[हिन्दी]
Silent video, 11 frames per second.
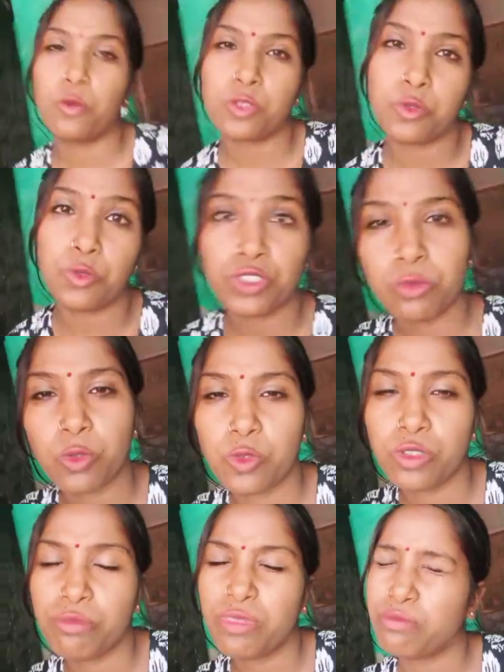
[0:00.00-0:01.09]
लोगों से कुछ नहीं
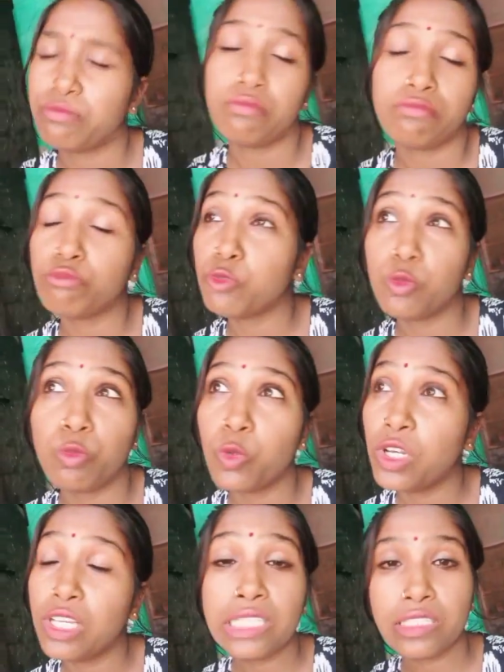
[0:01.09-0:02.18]
बोलूँगी मैं तो
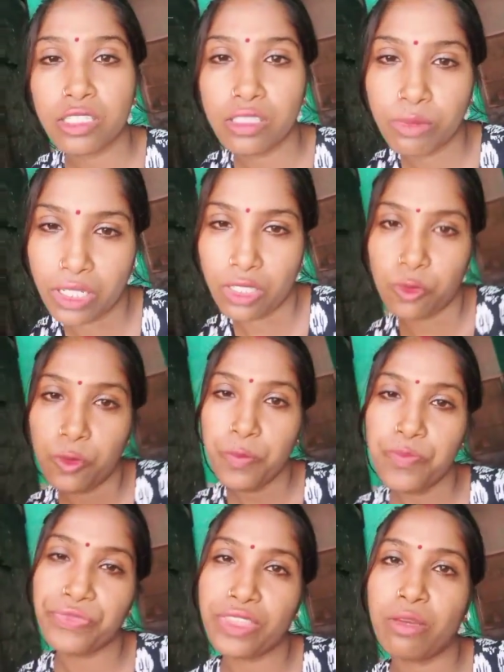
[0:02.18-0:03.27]
बोलने की स्थिति में नहीं हूँ
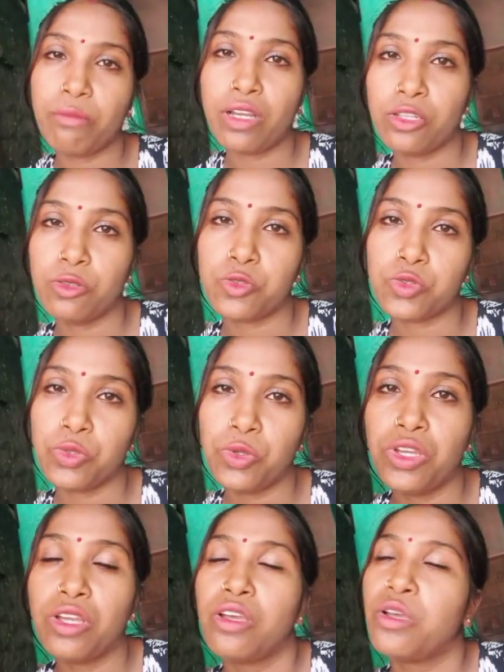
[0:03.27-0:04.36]
बाकी दोस्तों
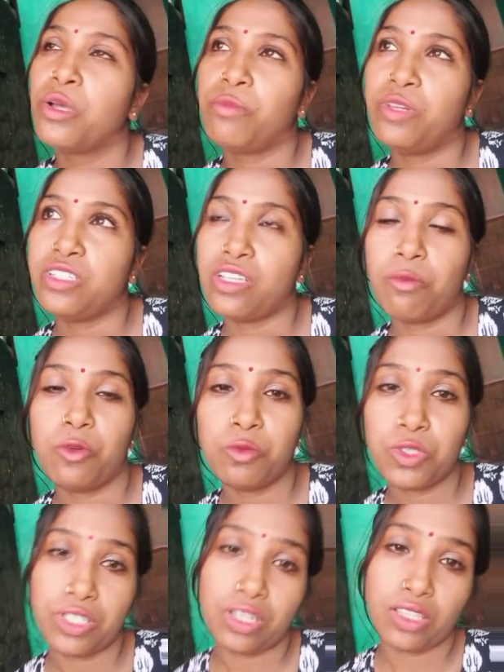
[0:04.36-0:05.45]
प्लीज़ आप लोग
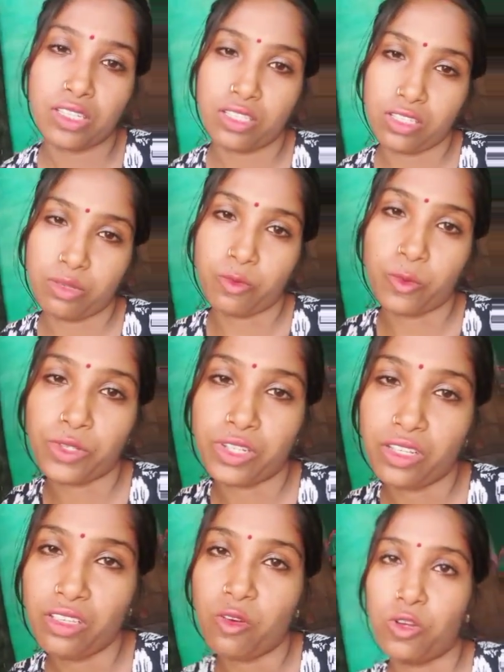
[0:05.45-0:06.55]
मुझे ज़्यादा से ज़्यादा सपोर्ट
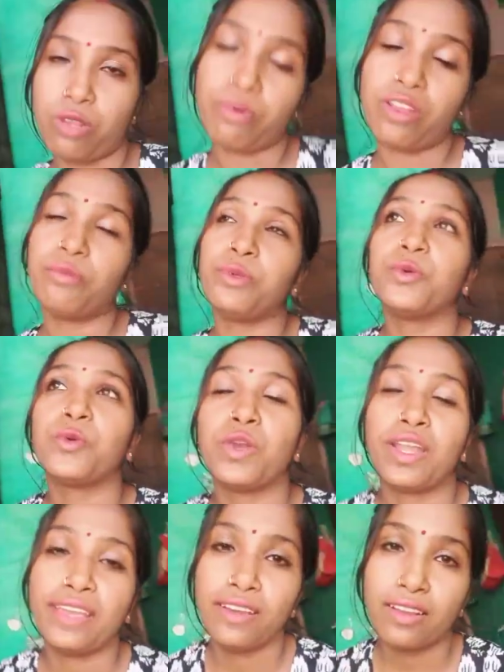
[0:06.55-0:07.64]
करें और हमारे वीडियो को
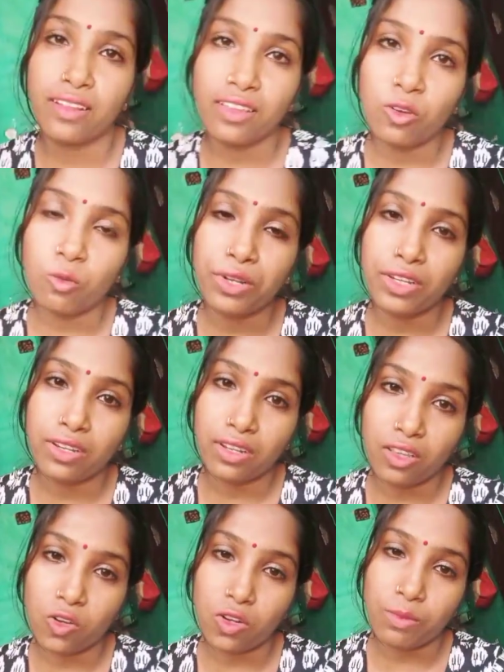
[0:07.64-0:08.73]
लाइक करें कमेंट
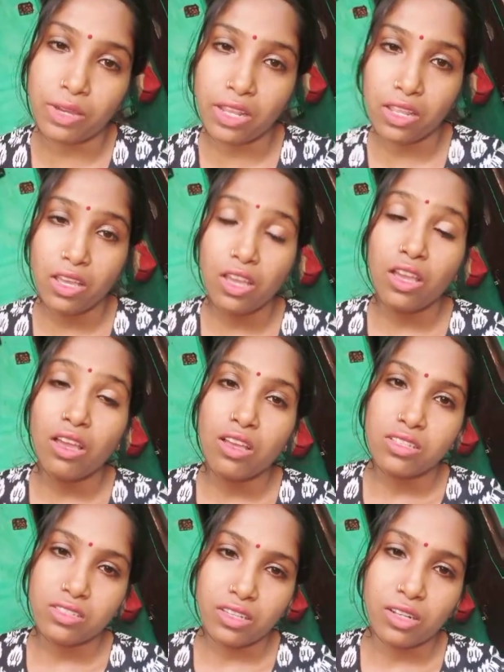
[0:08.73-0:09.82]
करें और हमारे
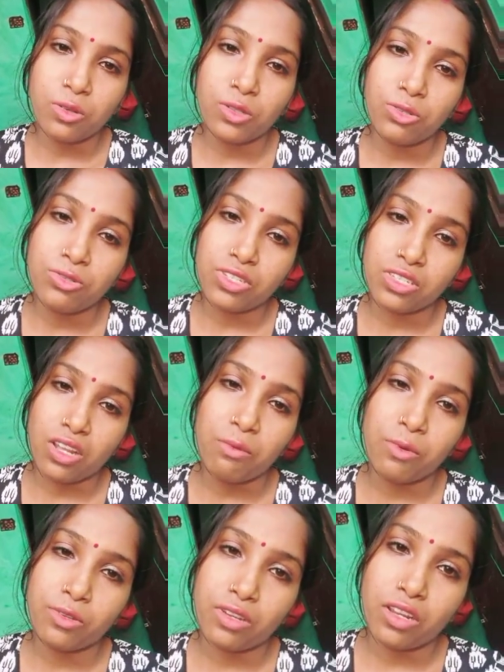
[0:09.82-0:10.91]
चैनल को ज़रूर
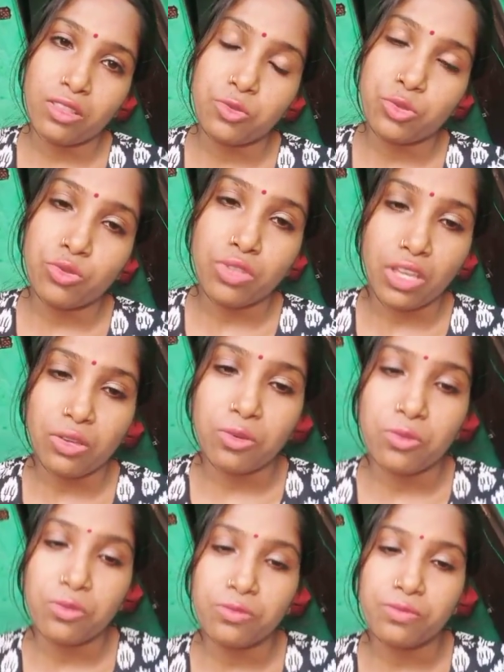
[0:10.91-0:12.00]
सब्सक्राइब करें दोस्तों थैंक यू